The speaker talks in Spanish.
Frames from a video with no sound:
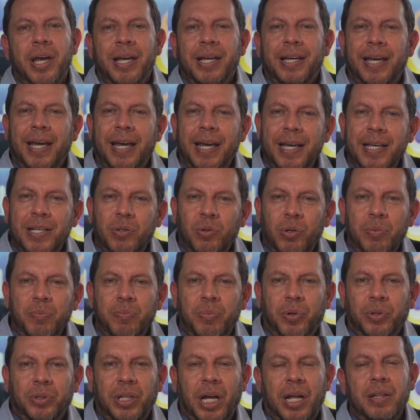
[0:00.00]
qué es lo
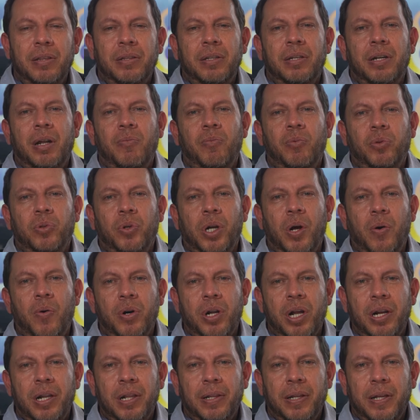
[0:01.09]
importante en el mundo laboral
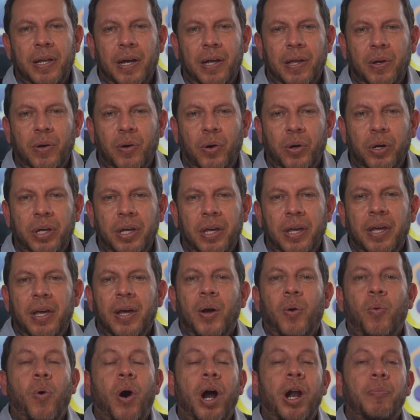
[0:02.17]
el día de hoy,
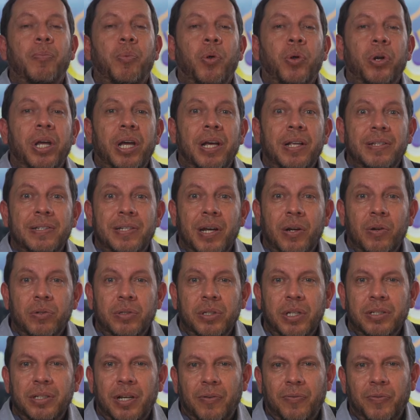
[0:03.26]
cuál podrían ser los
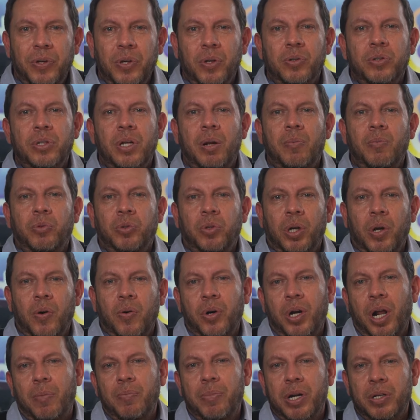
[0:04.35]
desafíos en el mundo
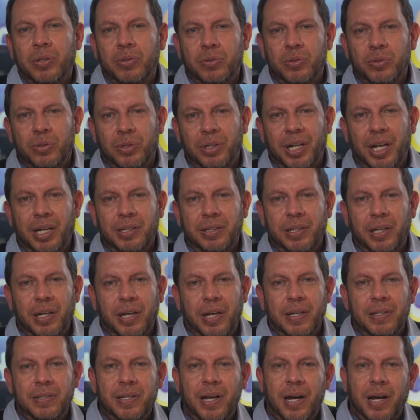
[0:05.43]
laboral versus la
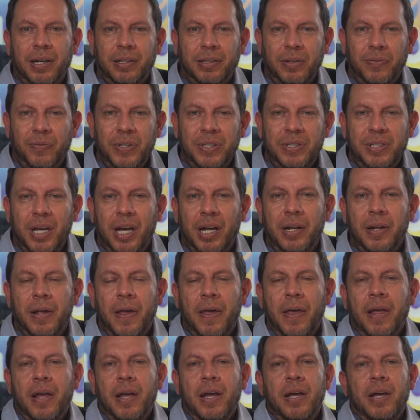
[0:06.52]
inteligencia artificial
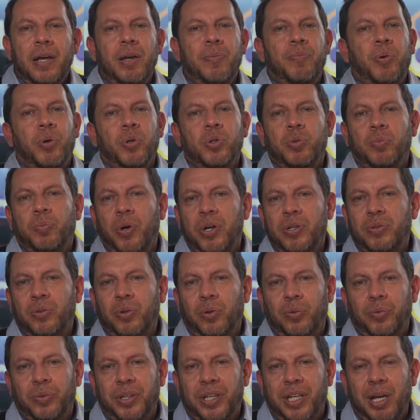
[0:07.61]
y por supuesto,
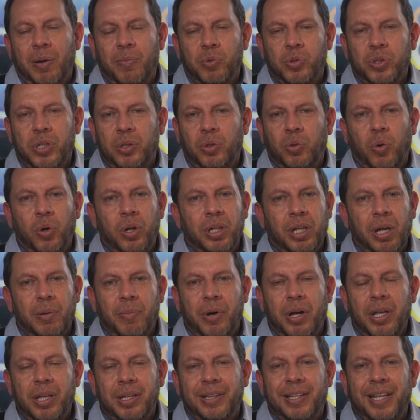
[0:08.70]
digamos que todo el
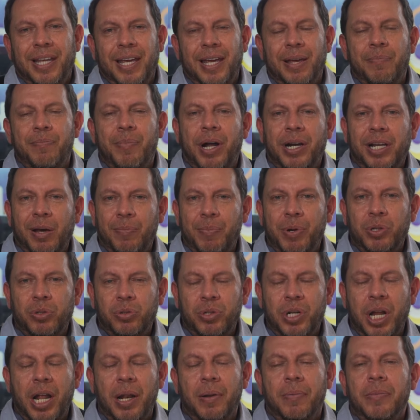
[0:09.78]
tema de marca
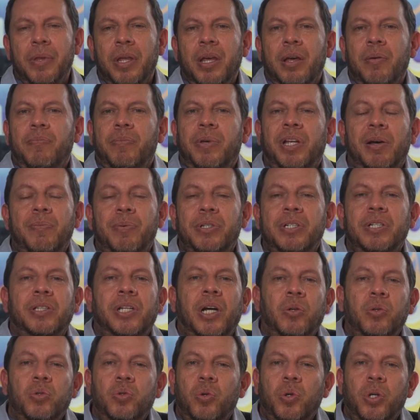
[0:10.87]
personal. Viene a
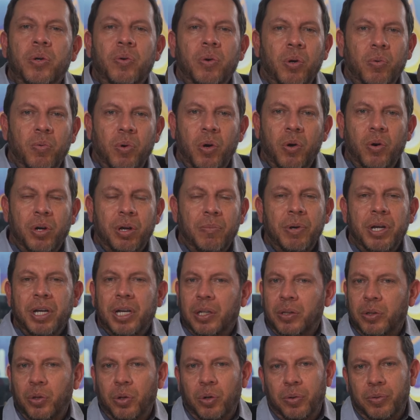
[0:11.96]
presentarnos un libro nuevo que me
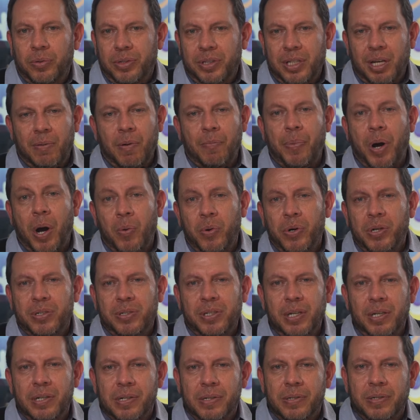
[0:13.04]
encantó, se llama Power
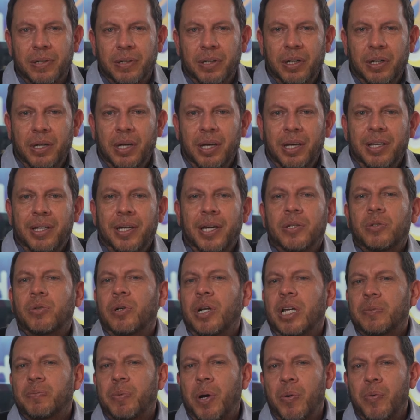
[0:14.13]
Skills. ¿Qué son las
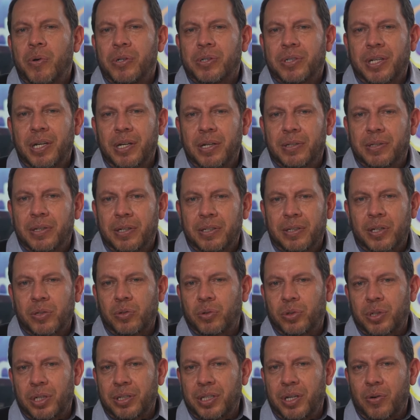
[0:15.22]
Power Skills? Esas
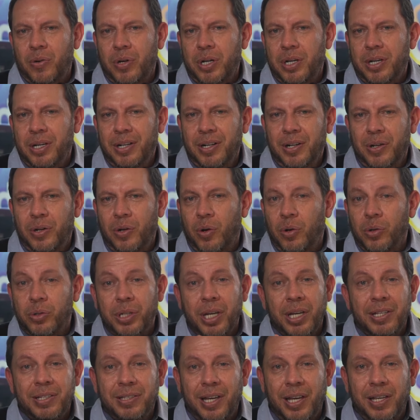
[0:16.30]
cosas que hoy no se
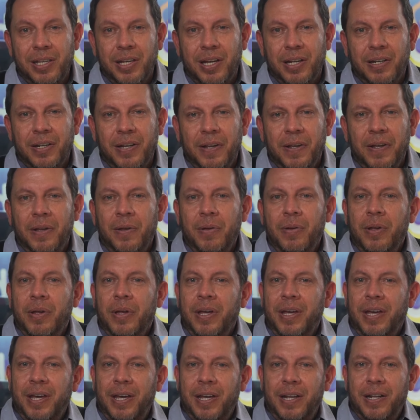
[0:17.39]
enseñan
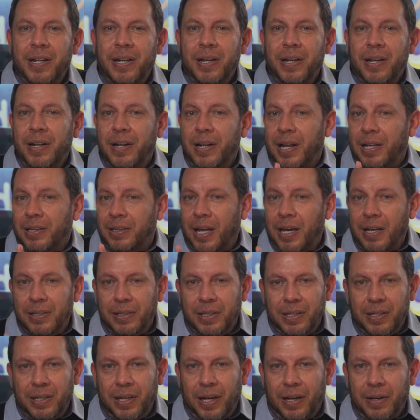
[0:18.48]
en la
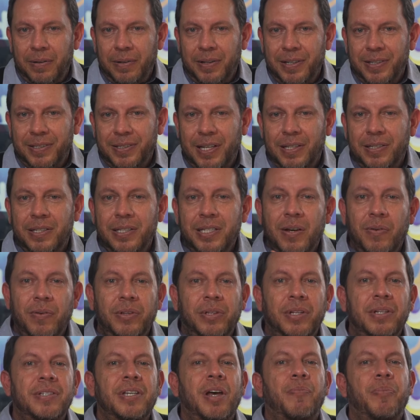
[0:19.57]
técnica sencillamente
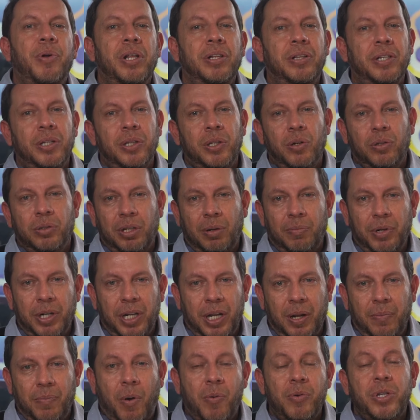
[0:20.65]
se aprenden de otra manera.
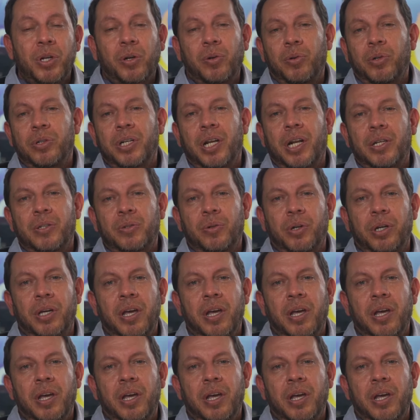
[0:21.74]
Vamos a conocerlas hoy.